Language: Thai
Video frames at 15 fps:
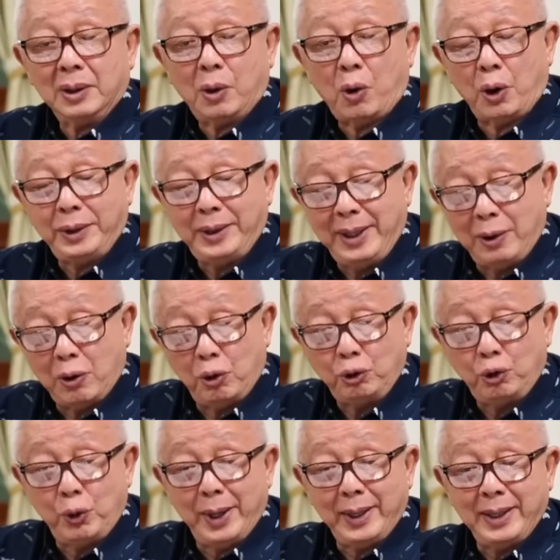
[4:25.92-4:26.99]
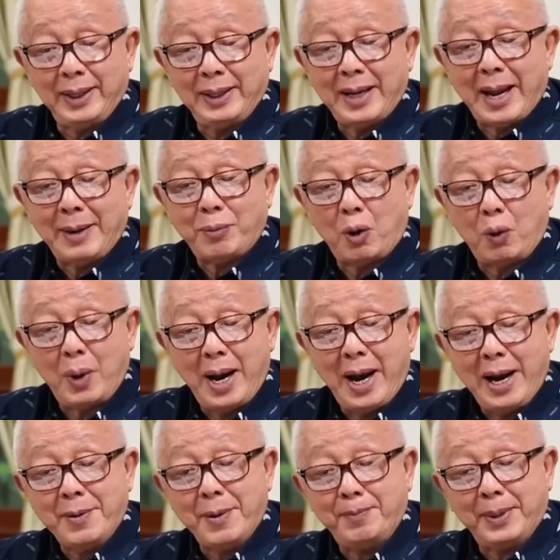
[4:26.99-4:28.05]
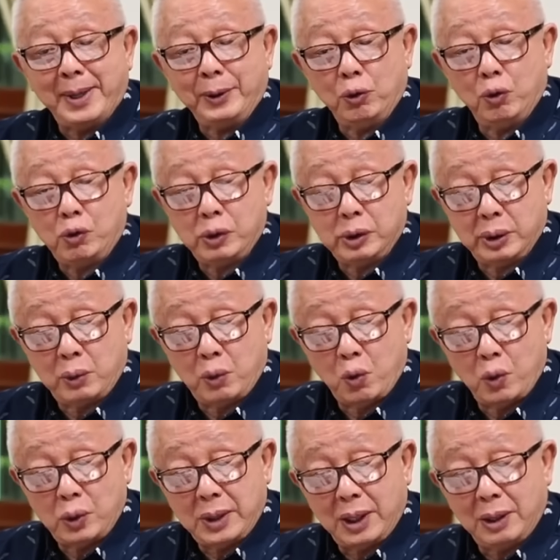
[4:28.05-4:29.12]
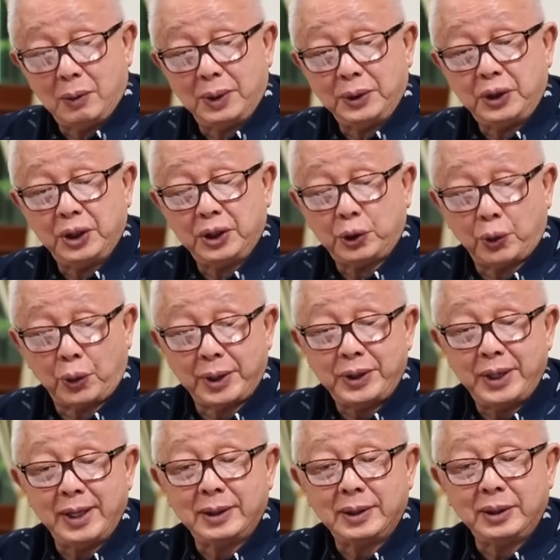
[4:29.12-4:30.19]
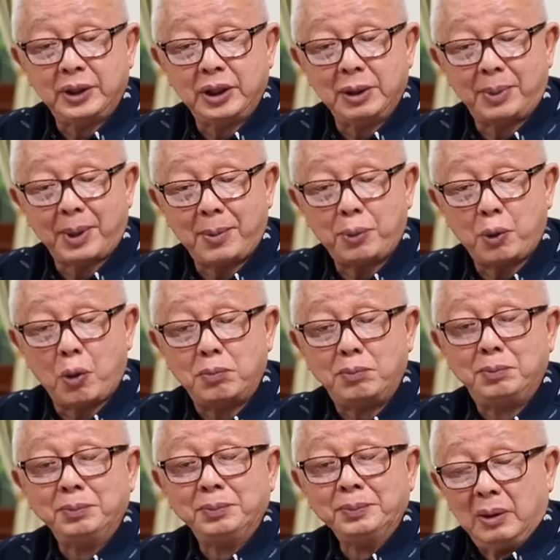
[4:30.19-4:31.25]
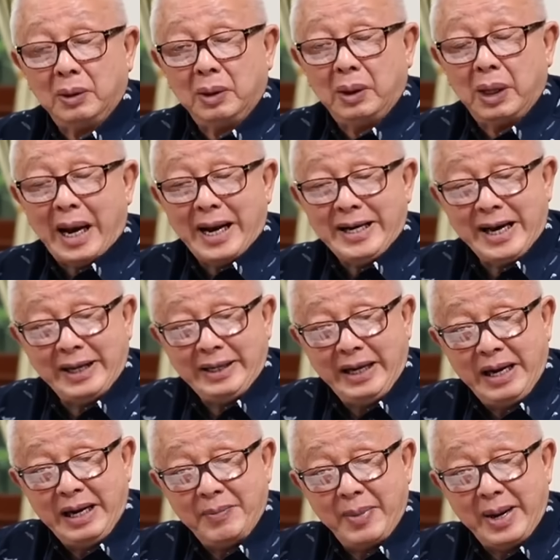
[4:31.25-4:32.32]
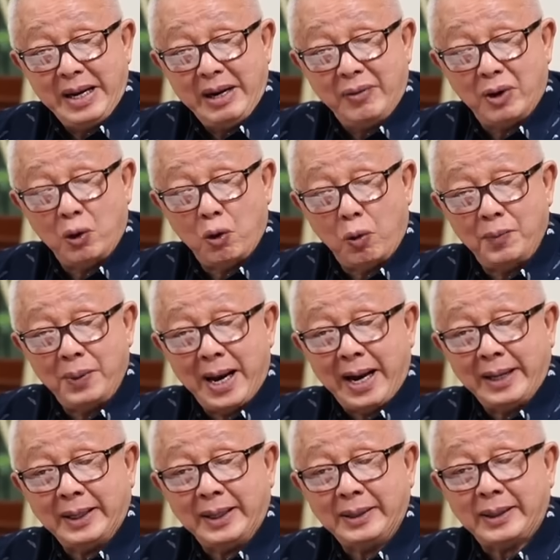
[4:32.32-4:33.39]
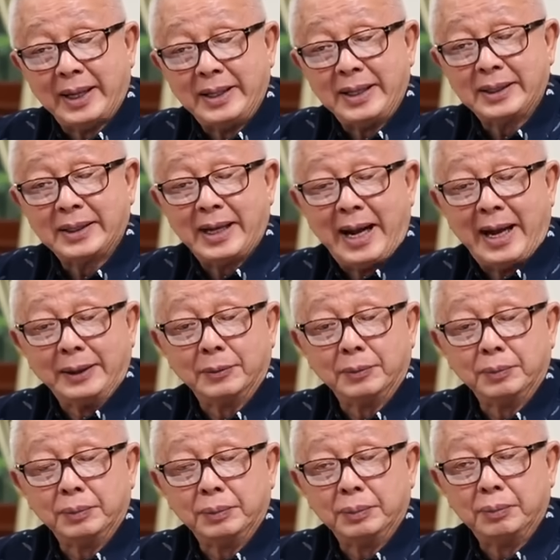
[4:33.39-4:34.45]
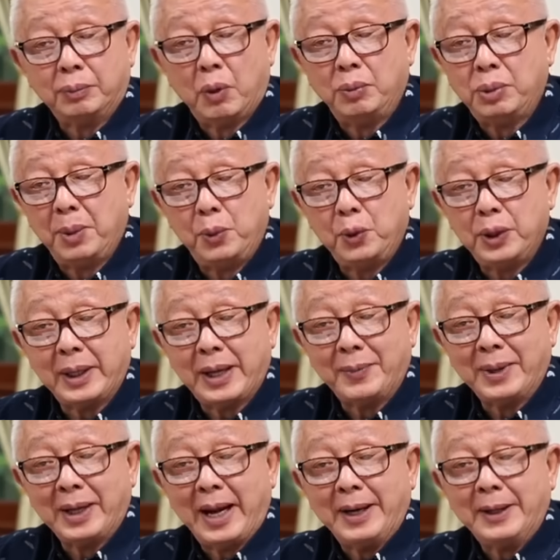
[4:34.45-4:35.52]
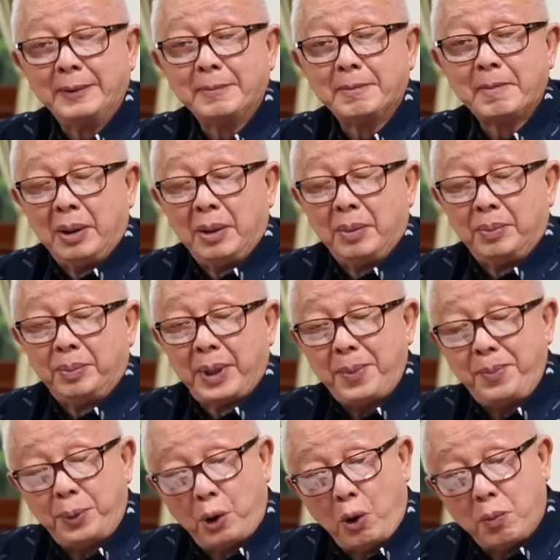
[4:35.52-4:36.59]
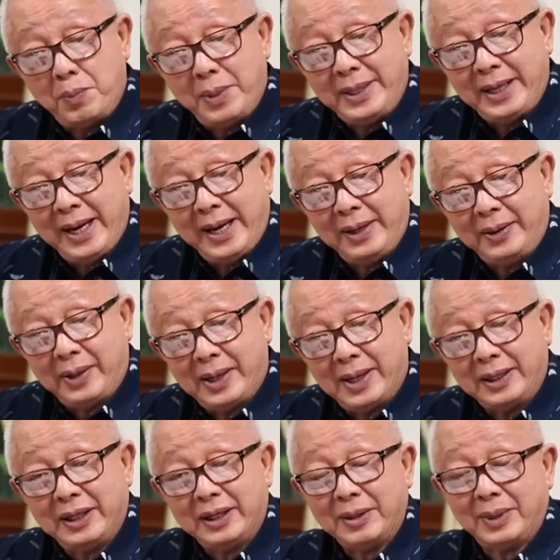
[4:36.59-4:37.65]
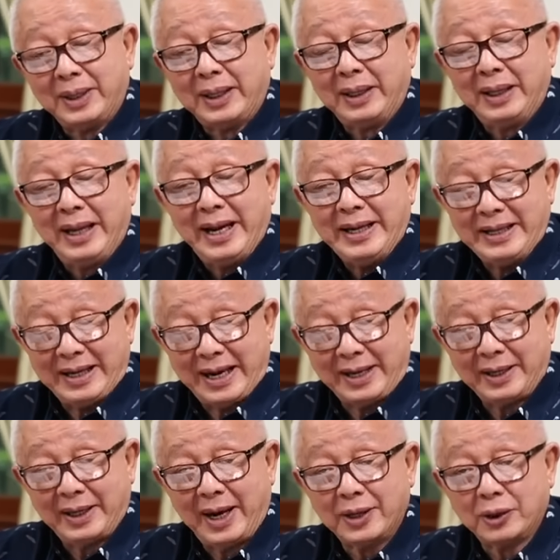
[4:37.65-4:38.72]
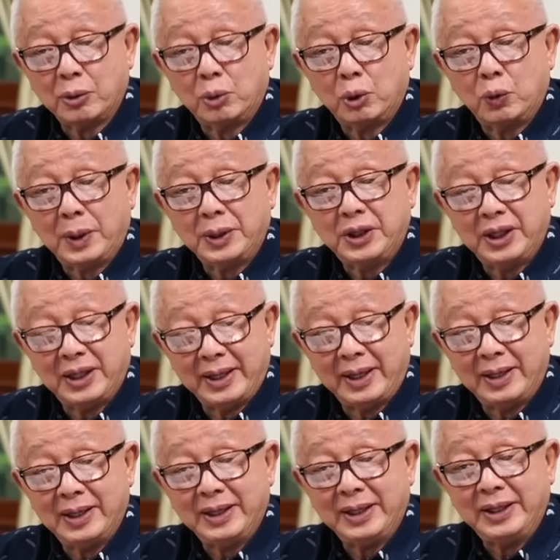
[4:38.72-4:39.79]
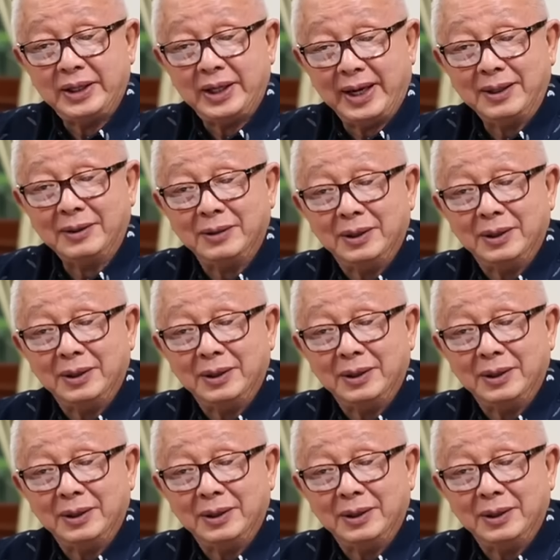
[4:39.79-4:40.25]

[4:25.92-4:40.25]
คนที่หลงตัวเองถึงขนาดบอกว่าให้ไปเปิดดู Google ก็ชื่อสุรเชษฐ์คือชื่อพระพรหมไอ้อย่างนี้ไม่เรียกว่างมงายในไสยศาสตร์ผมก็ไม่รู้จะทำยังไงพระพรหมไม่ใช่เรื่องที่จะมาเล่นกันถ้าสมมุติว่าเชื่อในเรื่องนี้จริง